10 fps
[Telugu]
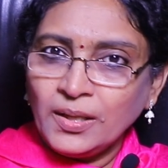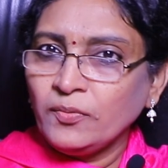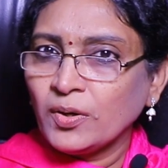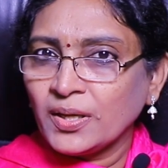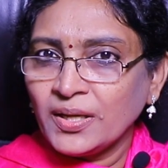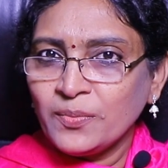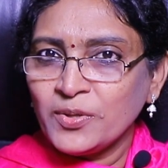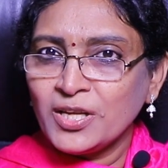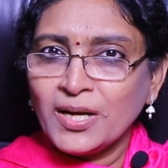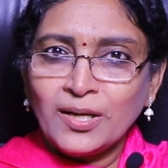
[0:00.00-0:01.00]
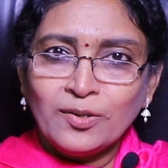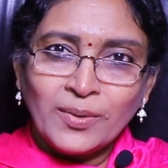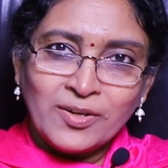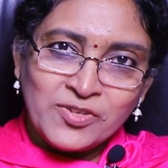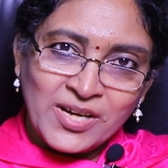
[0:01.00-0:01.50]
ఈ ఒక్క ఎనిమిది నెలలు
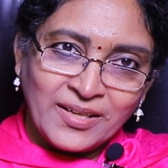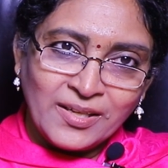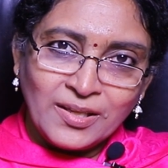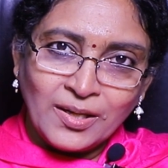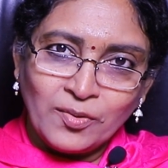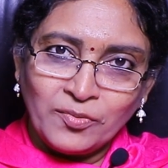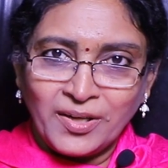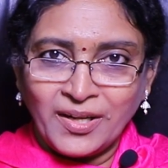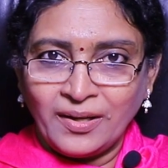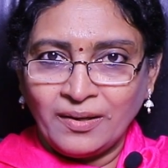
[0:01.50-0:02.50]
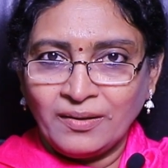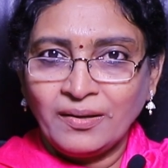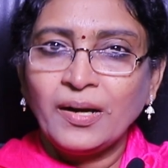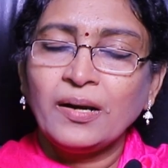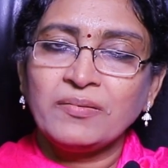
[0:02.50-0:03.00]
మనం జాగ్రత్తగా ఉంటే
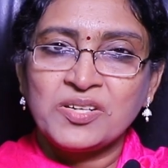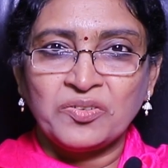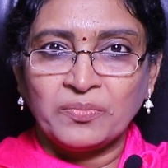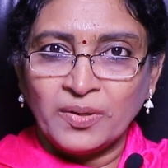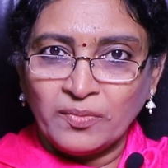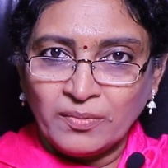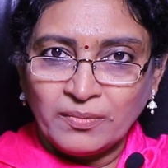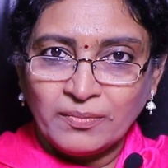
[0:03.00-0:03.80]
నీళ్ల విషయంలో